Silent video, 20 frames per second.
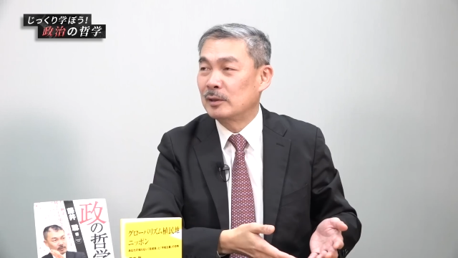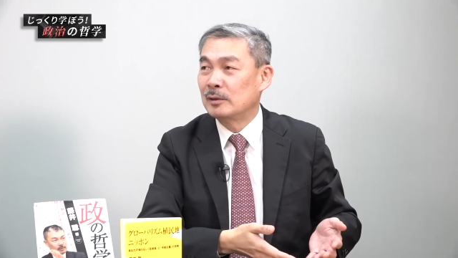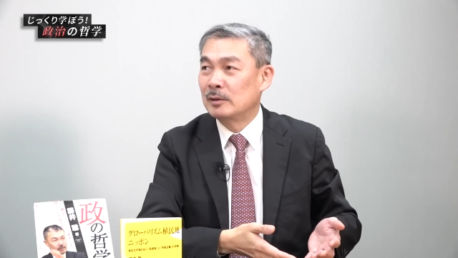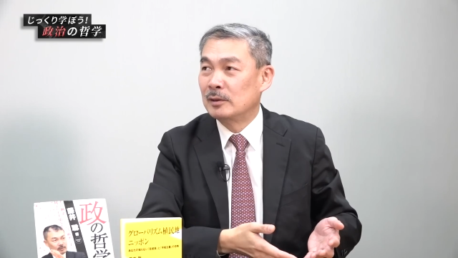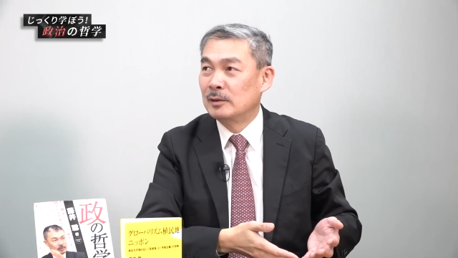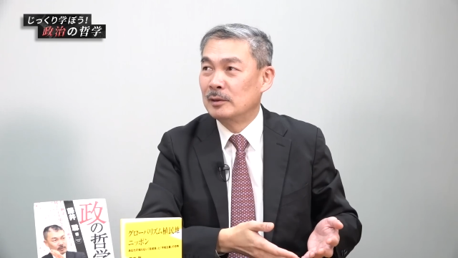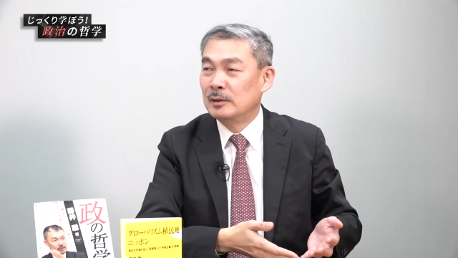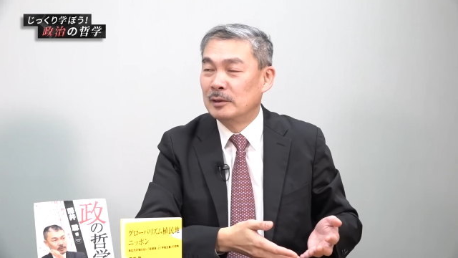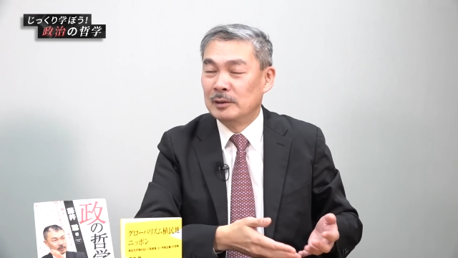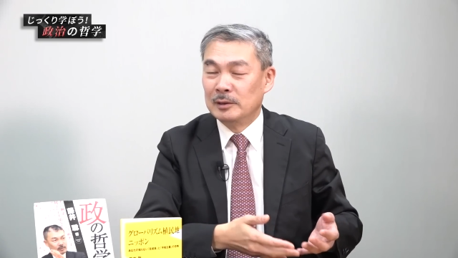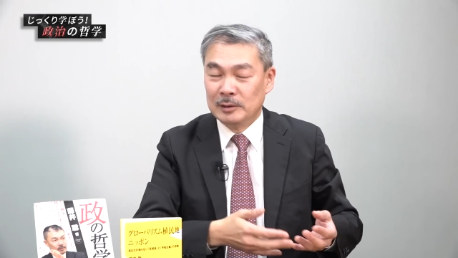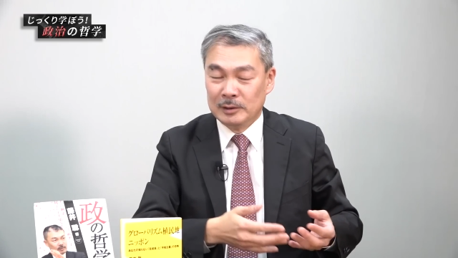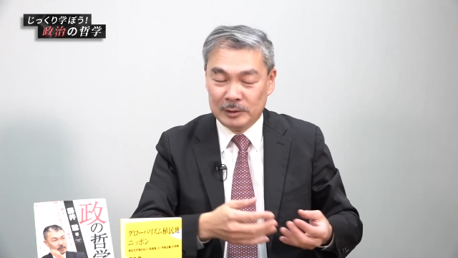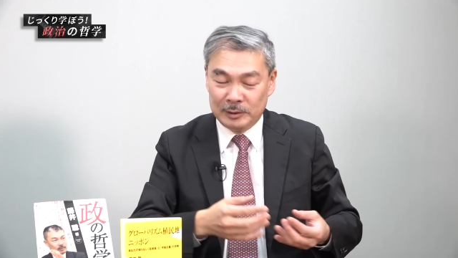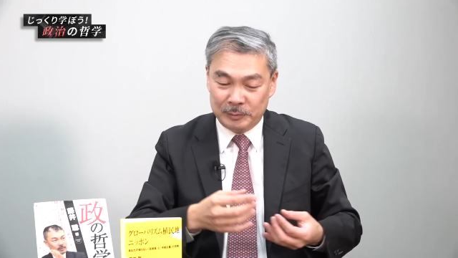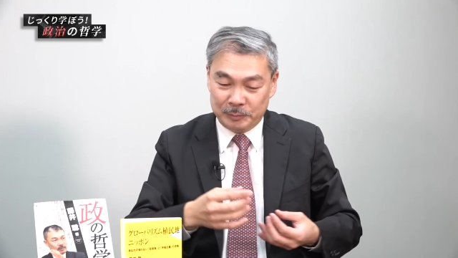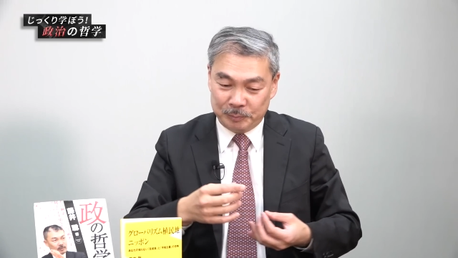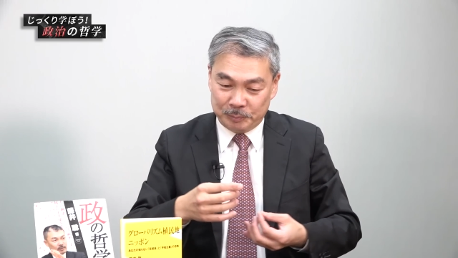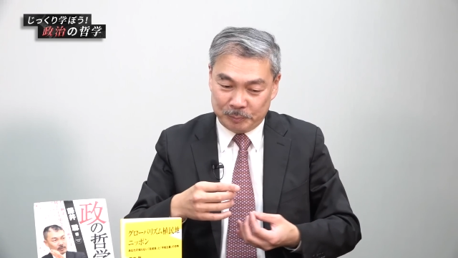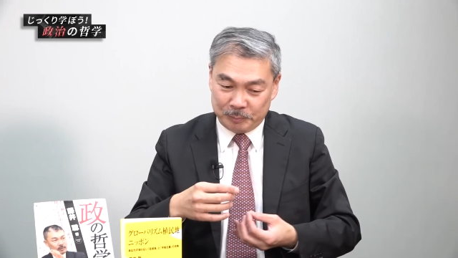はい、
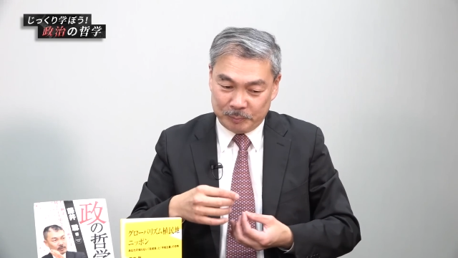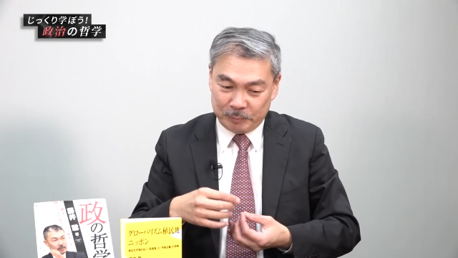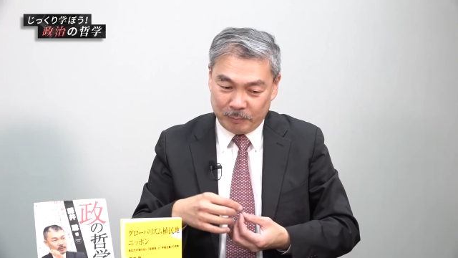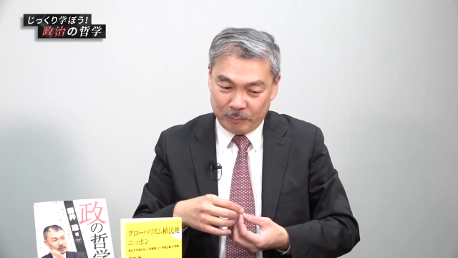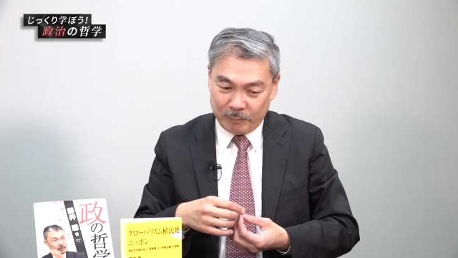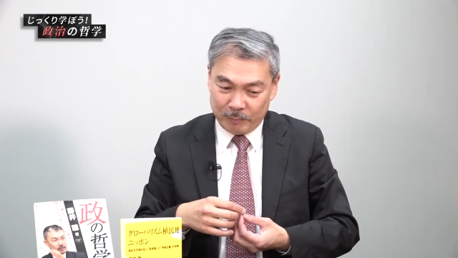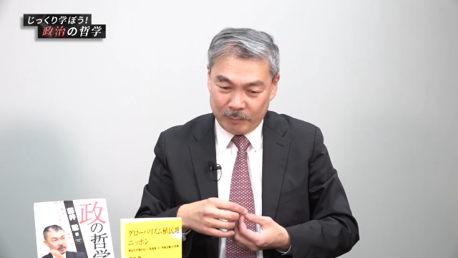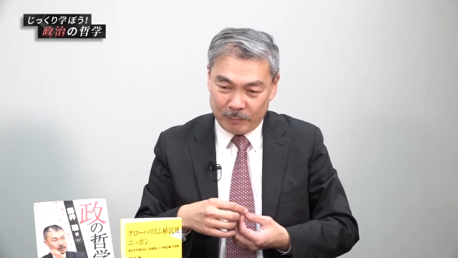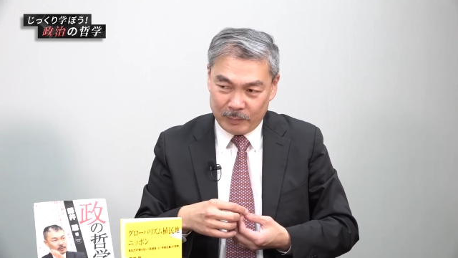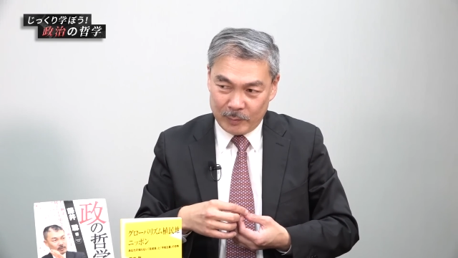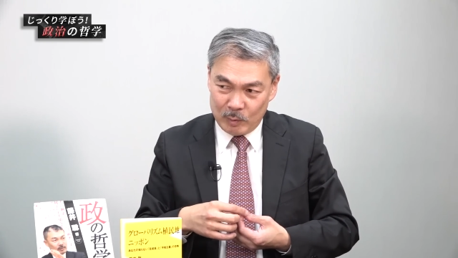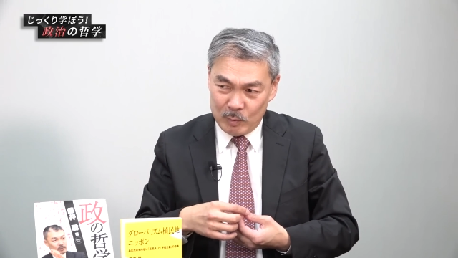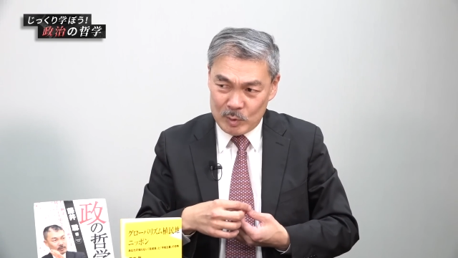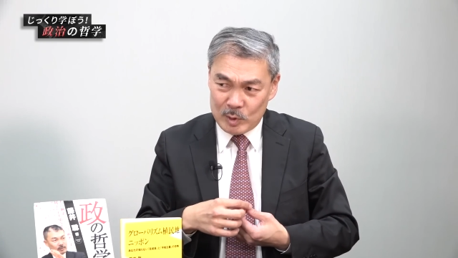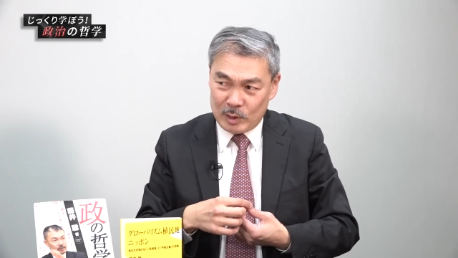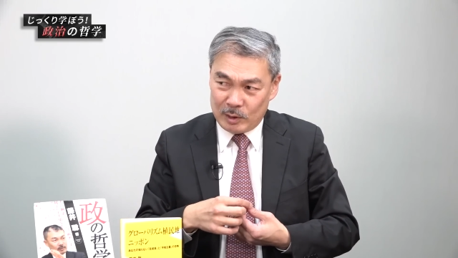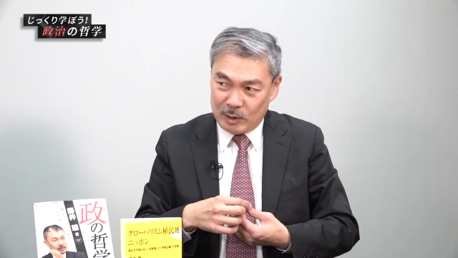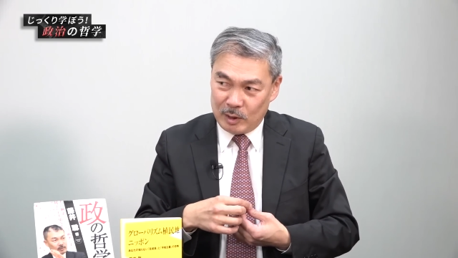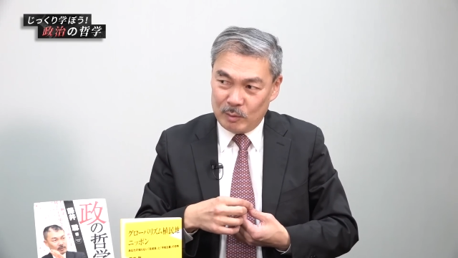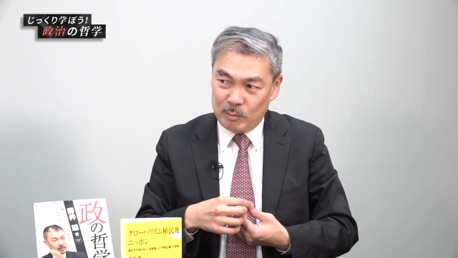そ
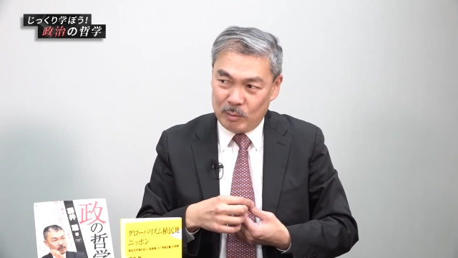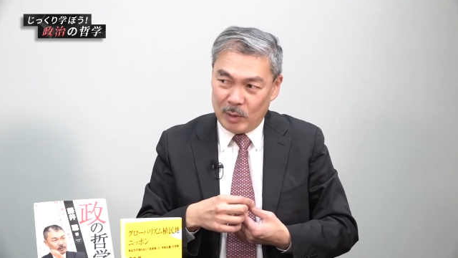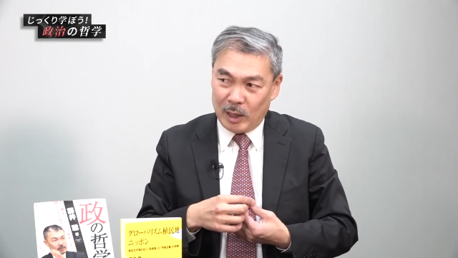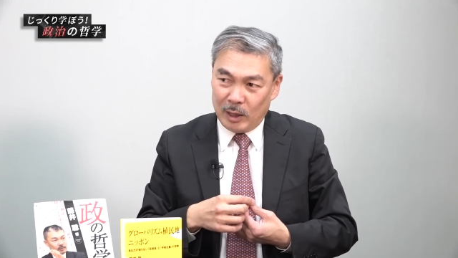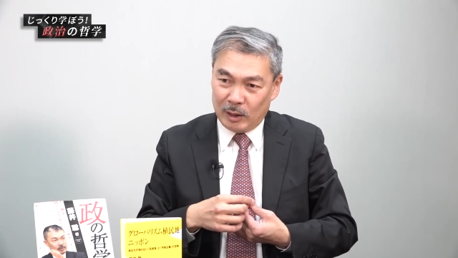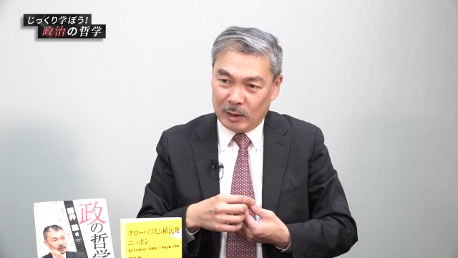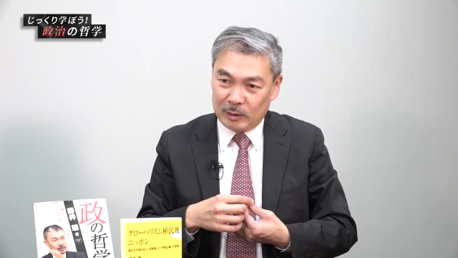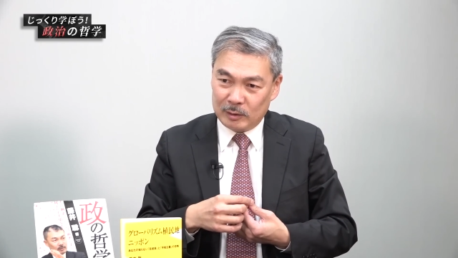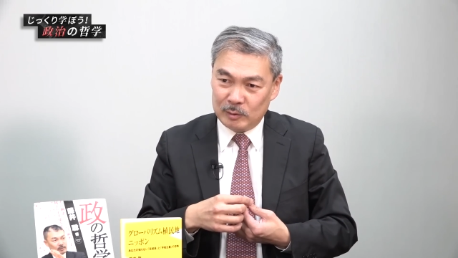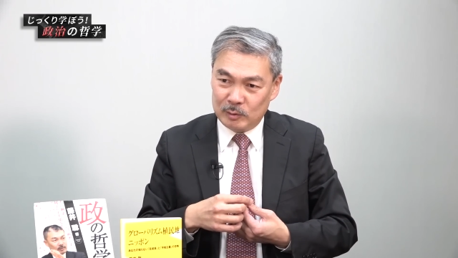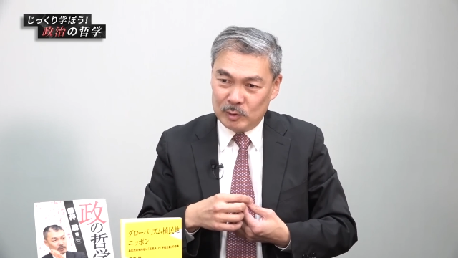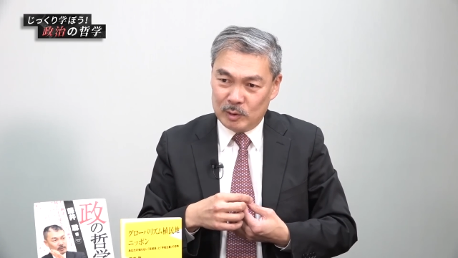したらね、まあ、